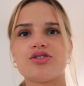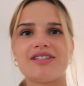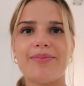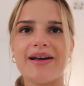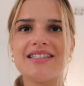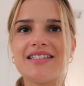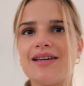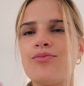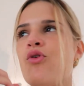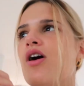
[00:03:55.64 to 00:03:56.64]
Je sais pas si
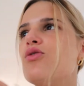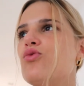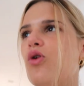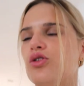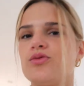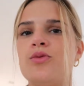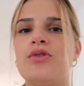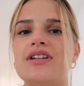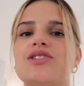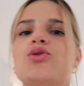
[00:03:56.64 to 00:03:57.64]
c'est moi ou en ce
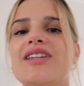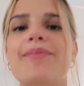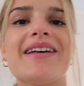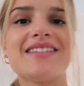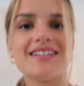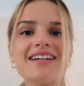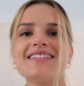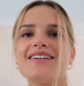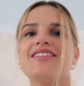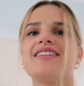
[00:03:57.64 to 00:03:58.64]
moment les journées passent très
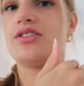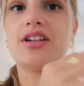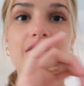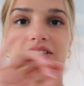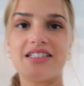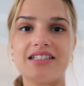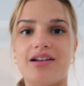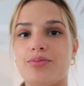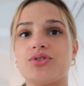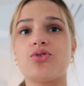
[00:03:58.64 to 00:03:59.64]
très vite. Euh, alors déjà j'ai
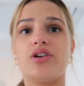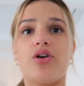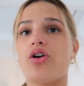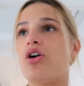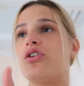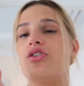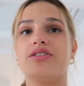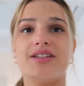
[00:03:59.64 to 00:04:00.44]
pour ça qu'on est encore euh,